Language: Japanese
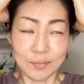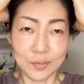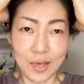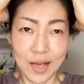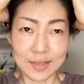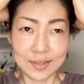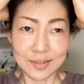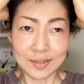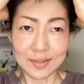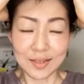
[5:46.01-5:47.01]
プラス
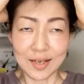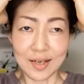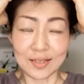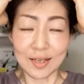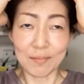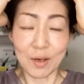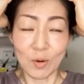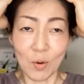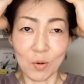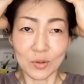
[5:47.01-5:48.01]

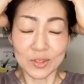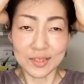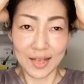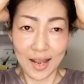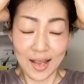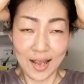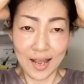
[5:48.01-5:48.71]
頭をほぐして